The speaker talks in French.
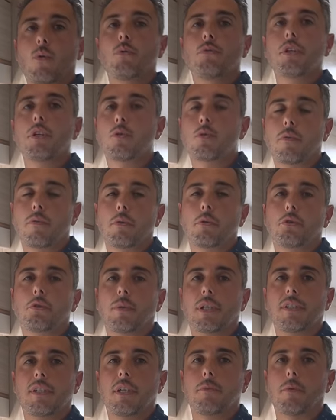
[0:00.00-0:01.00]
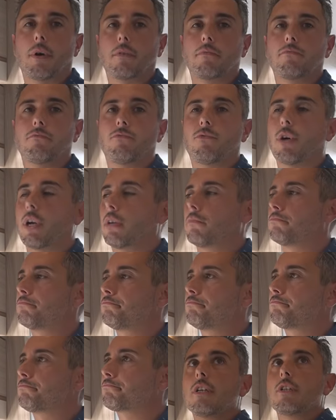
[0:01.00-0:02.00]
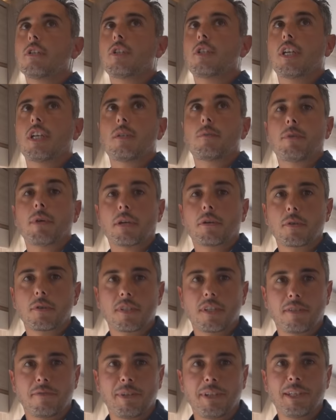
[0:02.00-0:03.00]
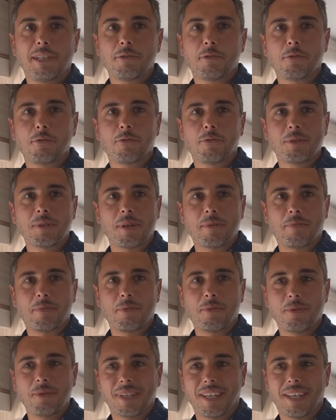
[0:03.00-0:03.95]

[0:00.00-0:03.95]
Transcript: route et chauffer automatiquement. Voilà. J'espère que cette vidéo vous a plu.